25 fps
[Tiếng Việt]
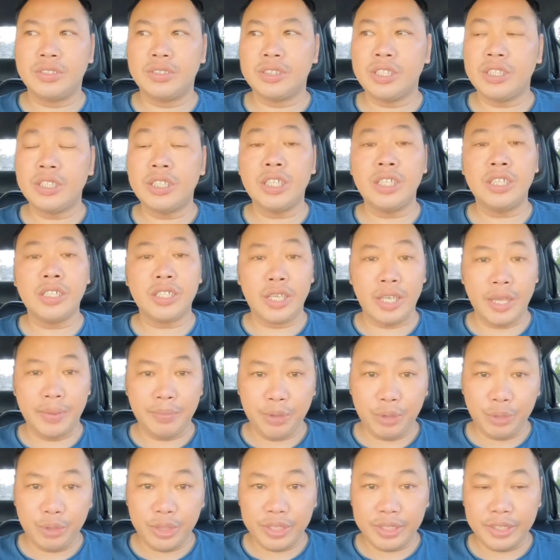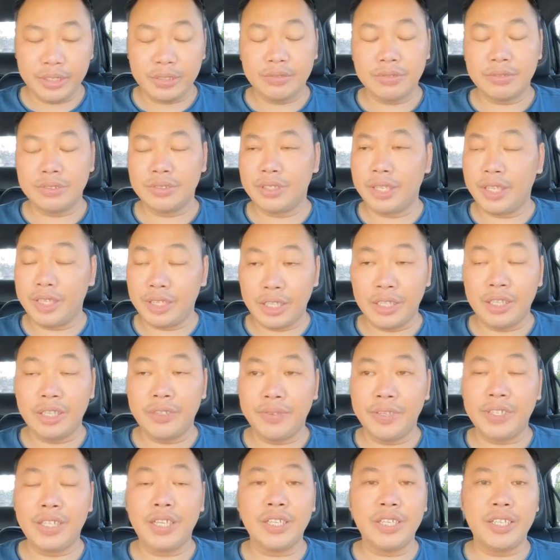tin tức em muốn ờ, nghe tin thì
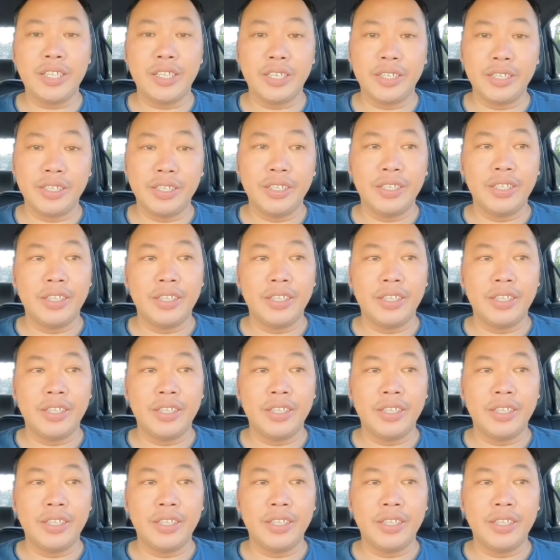phải tức nha